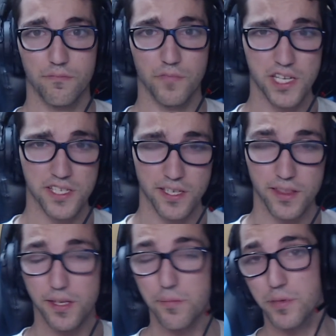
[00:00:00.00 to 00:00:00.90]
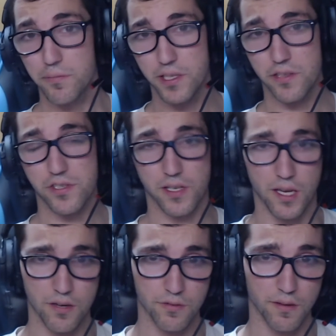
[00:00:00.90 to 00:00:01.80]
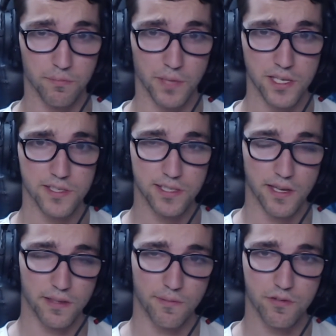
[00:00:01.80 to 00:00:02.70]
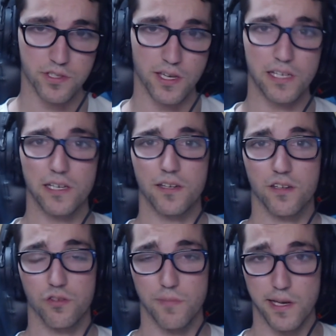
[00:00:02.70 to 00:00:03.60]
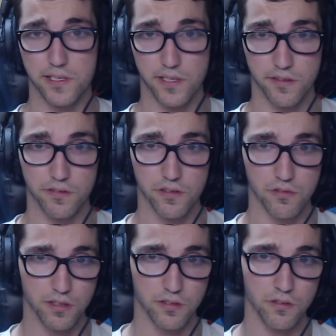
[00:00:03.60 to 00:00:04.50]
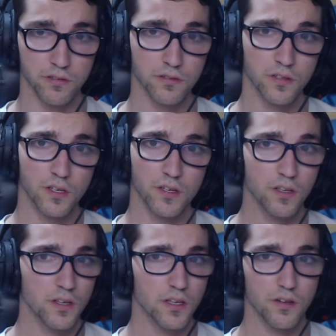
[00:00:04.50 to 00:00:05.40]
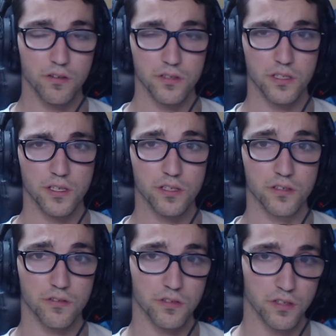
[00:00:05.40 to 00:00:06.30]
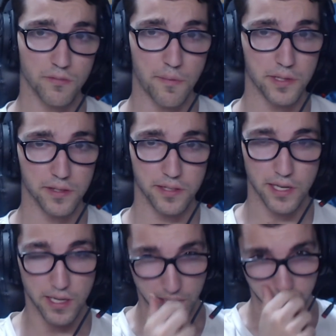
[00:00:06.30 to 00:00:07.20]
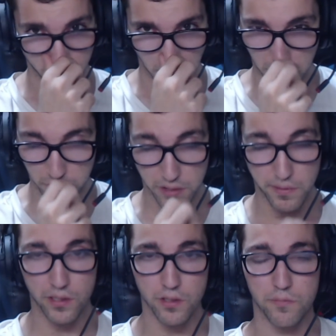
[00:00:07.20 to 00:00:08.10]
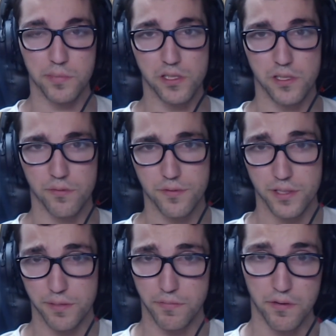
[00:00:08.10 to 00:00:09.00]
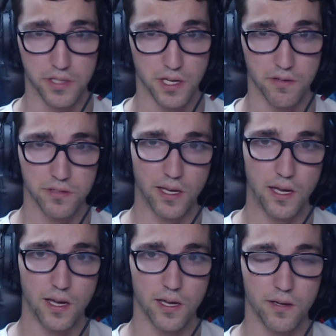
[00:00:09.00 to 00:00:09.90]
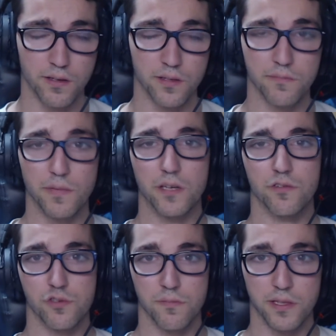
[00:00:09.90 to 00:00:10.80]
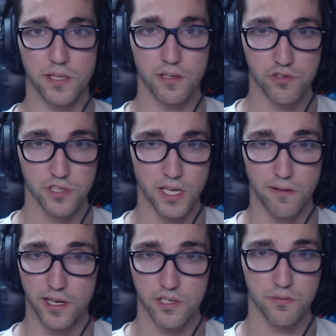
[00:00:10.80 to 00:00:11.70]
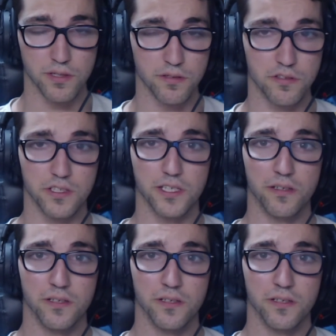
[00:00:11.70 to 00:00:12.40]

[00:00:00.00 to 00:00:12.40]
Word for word: Buenas gente, bienvenidos al canal una vez más, esta vez vamos a retomar la sección de Yugi Talk Hoy en concreto me apetecía tocar un tema del competitivo, que me lo habéis dejado ya en varios comentarios, que hablará sobre todo de él